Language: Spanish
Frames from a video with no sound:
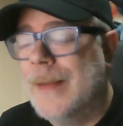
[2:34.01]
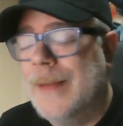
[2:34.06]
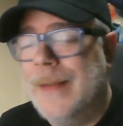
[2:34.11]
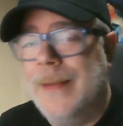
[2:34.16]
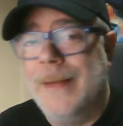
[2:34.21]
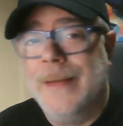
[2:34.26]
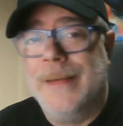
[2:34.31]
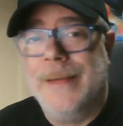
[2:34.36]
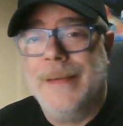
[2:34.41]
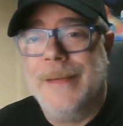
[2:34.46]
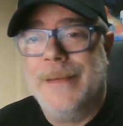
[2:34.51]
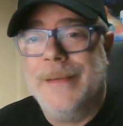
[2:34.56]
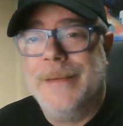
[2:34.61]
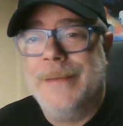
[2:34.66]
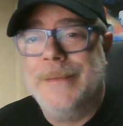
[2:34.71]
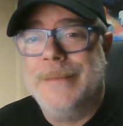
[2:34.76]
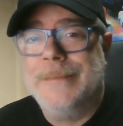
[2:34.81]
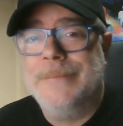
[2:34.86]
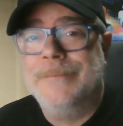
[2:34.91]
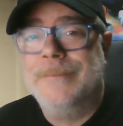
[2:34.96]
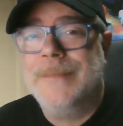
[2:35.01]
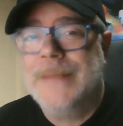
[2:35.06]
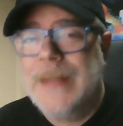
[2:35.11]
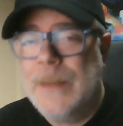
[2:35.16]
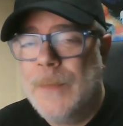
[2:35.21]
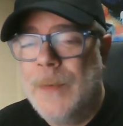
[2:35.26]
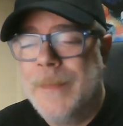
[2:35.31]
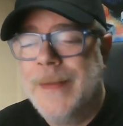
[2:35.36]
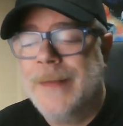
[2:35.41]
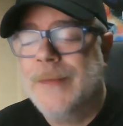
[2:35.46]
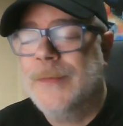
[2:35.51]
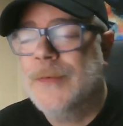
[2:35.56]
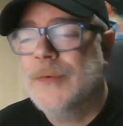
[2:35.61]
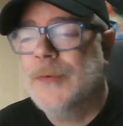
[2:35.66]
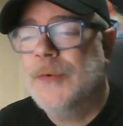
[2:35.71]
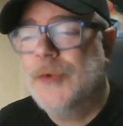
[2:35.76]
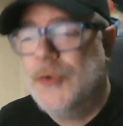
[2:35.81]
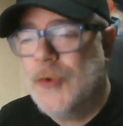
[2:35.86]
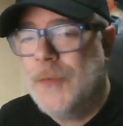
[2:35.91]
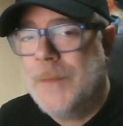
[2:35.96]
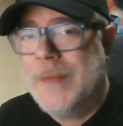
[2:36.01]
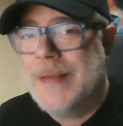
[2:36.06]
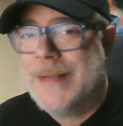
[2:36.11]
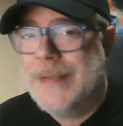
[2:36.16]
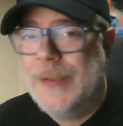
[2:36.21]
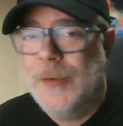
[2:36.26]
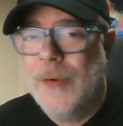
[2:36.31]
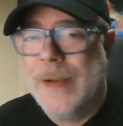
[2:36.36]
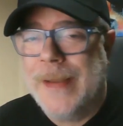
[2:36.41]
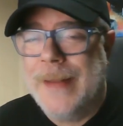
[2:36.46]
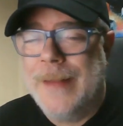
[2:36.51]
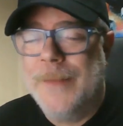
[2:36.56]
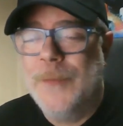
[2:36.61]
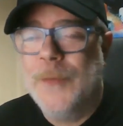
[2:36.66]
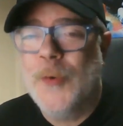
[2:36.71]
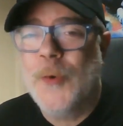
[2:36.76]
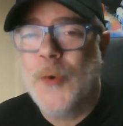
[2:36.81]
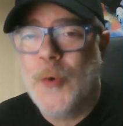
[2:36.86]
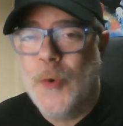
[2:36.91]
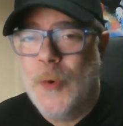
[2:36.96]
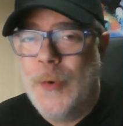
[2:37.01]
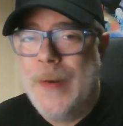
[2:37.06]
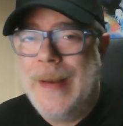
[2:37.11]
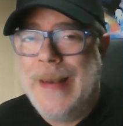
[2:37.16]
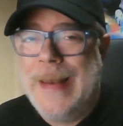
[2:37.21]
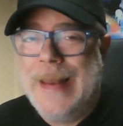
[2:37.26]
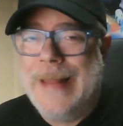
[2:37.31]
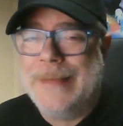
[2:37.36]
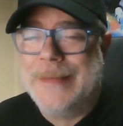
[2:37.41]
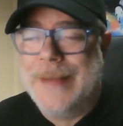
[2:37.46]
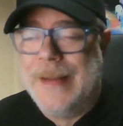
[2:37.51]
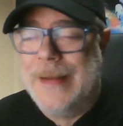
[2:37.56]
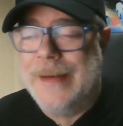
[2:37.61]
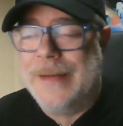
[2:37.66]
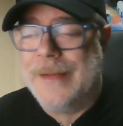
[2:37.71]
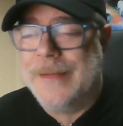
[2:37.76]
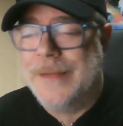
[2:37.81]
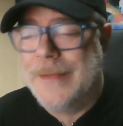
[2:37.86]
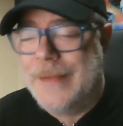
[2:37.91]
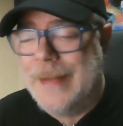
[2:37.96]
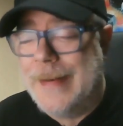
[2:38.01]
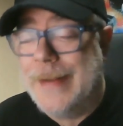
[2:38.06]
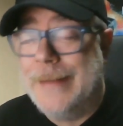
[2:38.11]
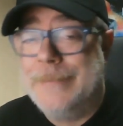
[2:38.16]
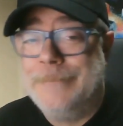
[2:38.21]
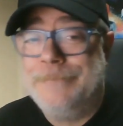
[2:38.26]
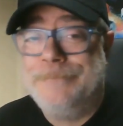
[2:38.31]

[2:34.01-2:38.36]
Eh, de momento yo me sigo quedando con la tercera.